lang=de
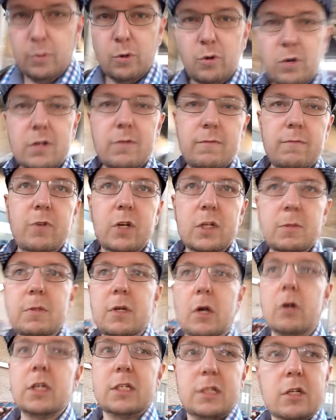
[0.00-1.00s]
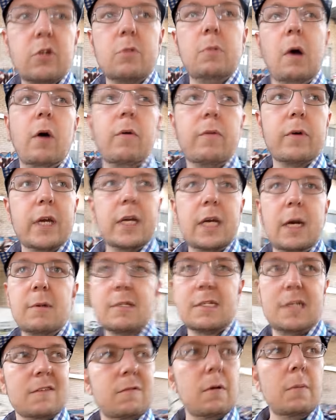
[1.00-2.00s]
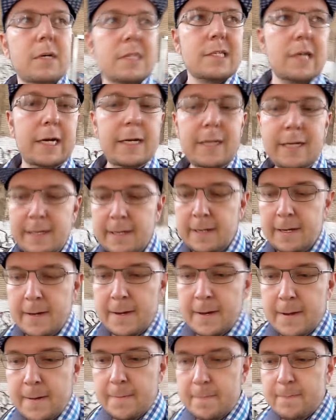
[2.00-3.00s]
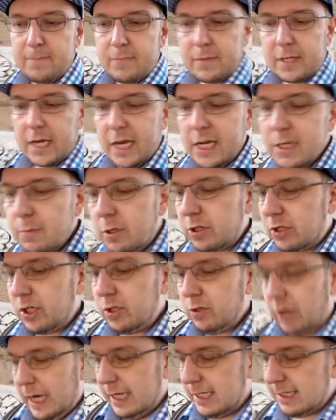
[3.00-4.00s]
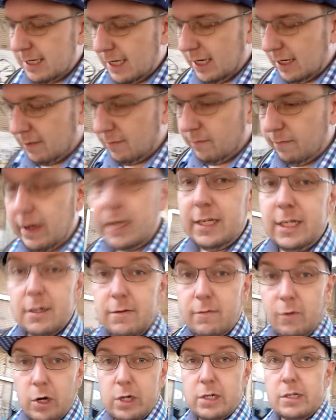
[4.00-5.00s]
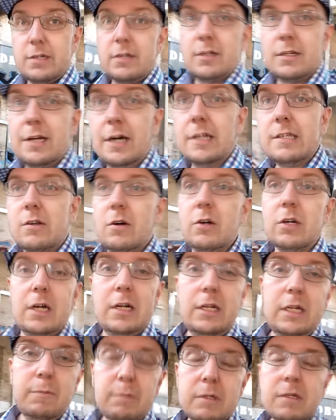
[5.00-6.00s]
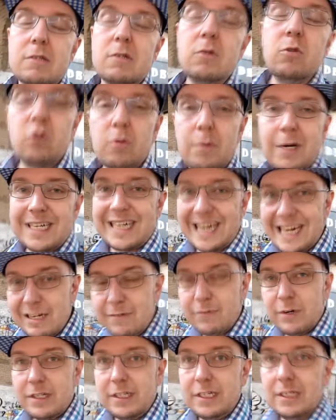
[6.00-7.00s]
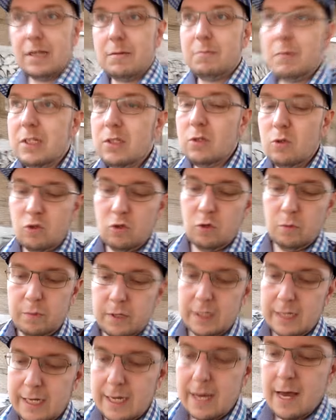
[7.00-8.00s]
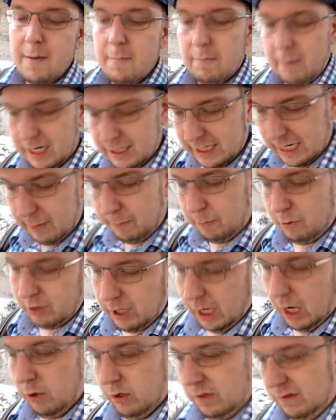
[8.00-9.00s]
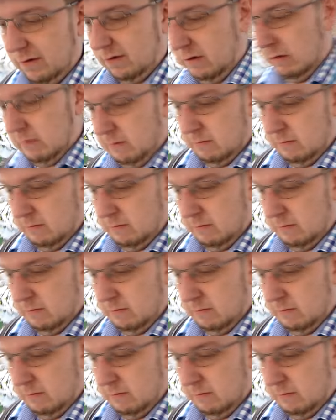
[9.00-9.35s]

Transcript: Boden, würde ich mich auch richtig drüber aufregen, aber das lassen wir mal sein. Ich möchte euch nur eins sagen. Wenn ihr wollt, dass eure Lieblings-YouTuber Geld verdienen mit YouTube, macht Adblock aus.